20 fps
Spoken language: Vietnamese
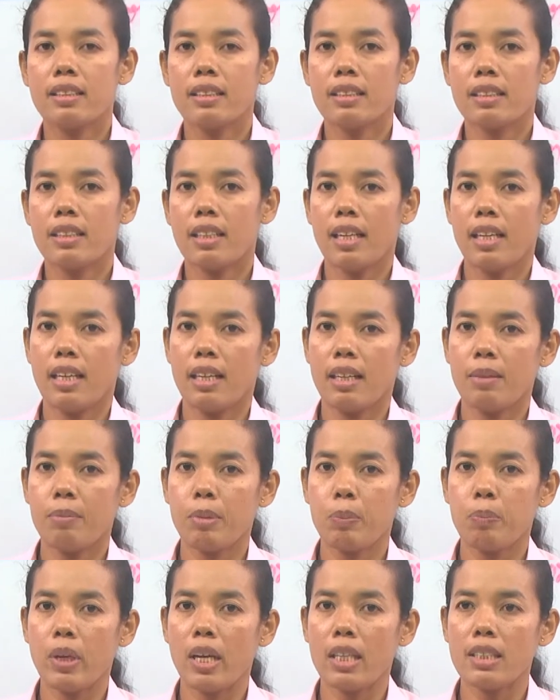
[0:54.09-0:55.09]
Cana
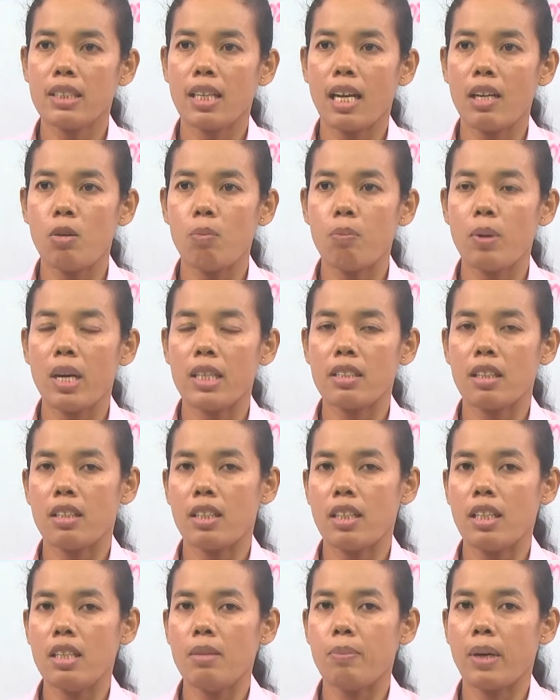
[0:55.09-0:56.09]
bọc bẹ sạ lụp bạ sản
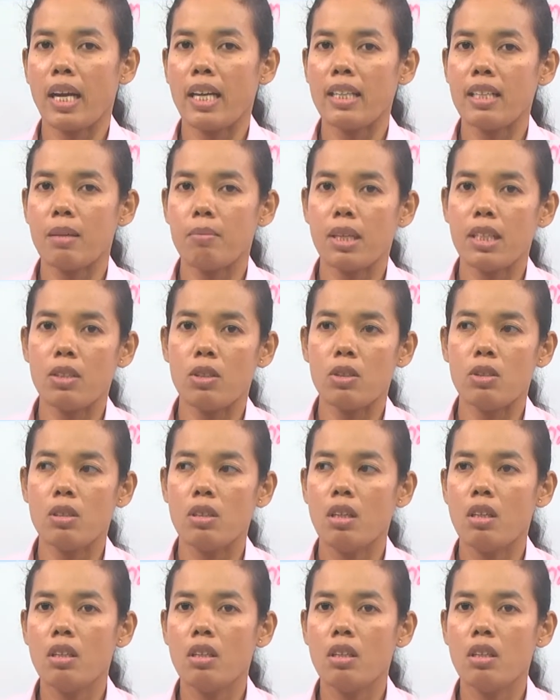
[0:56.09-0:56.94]
thị prai tham mấy cún